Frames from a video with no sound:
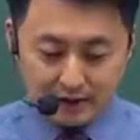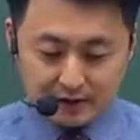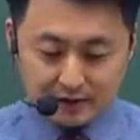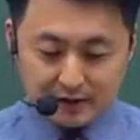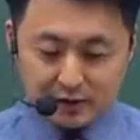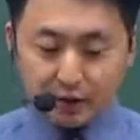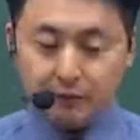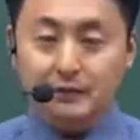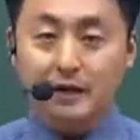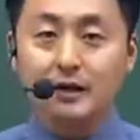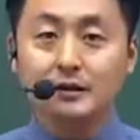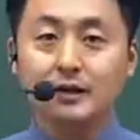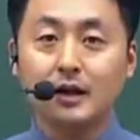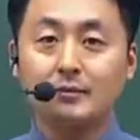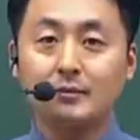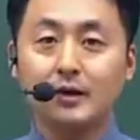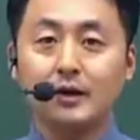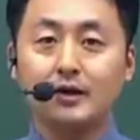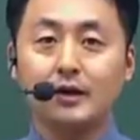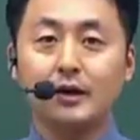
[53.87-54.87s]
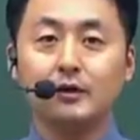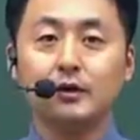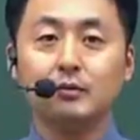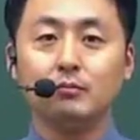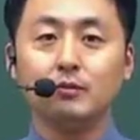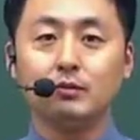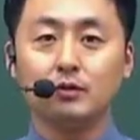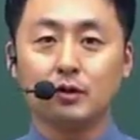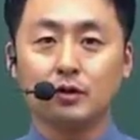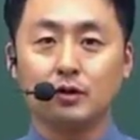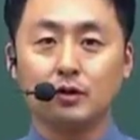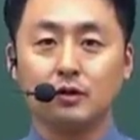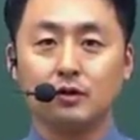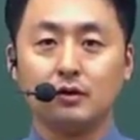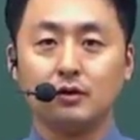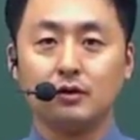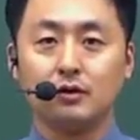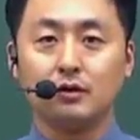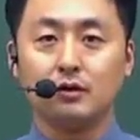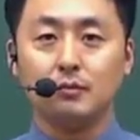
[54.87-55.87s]
직업상담의 개념부터
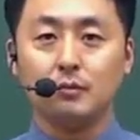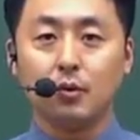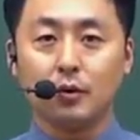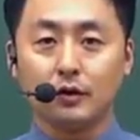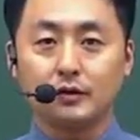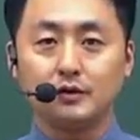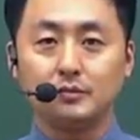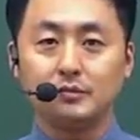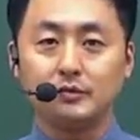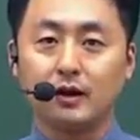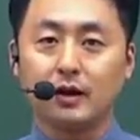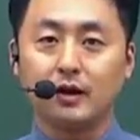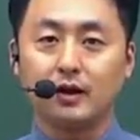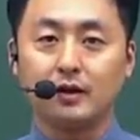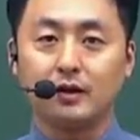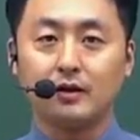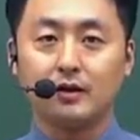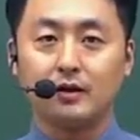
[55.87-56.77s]
보겠습니다.